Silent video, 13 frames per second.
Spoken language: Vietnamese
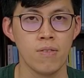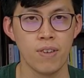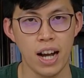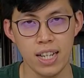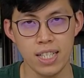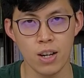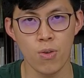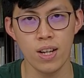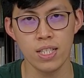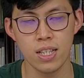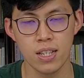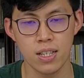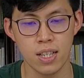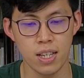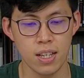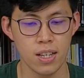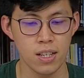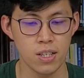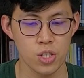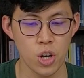Với 26Wh thì
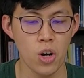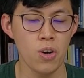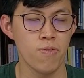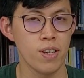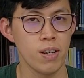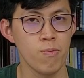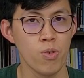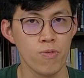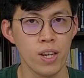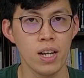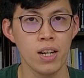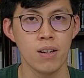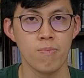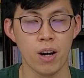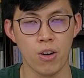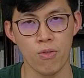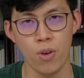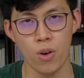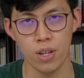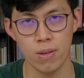so với một viên mà có
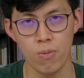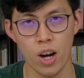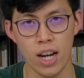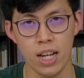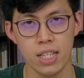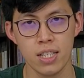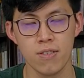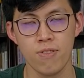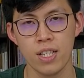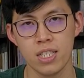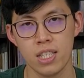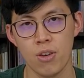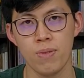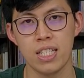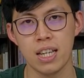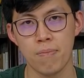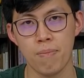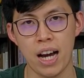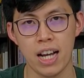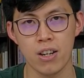vỏ kim loại như viên Xiaomi Zen
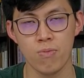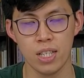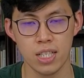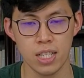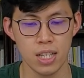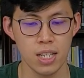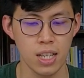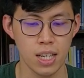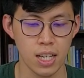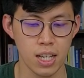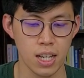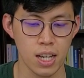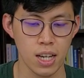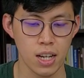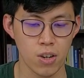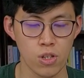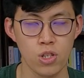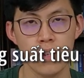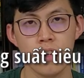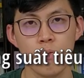3 2019 thì nó
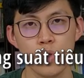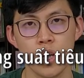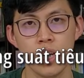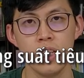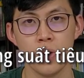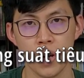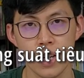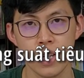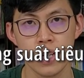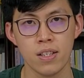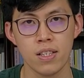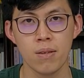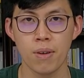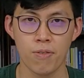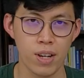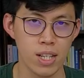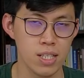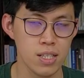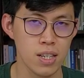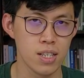cho công suất nhiều hơn nhưng mà vẫn
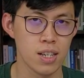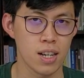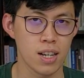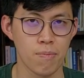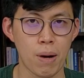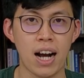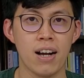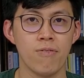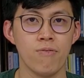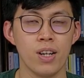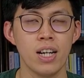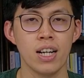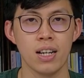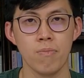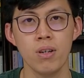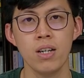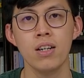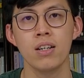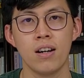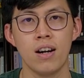chưa được bằng với ở cái mức
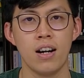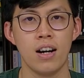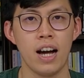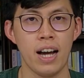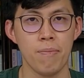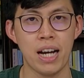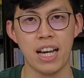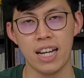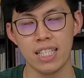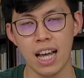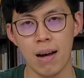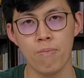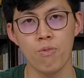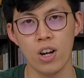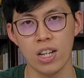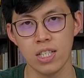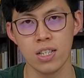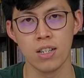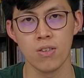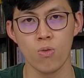uh, 27 28
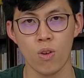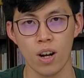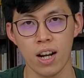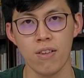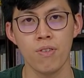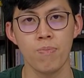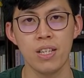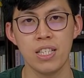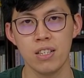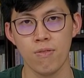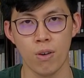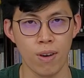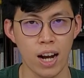Wh của các viên pin dự phòng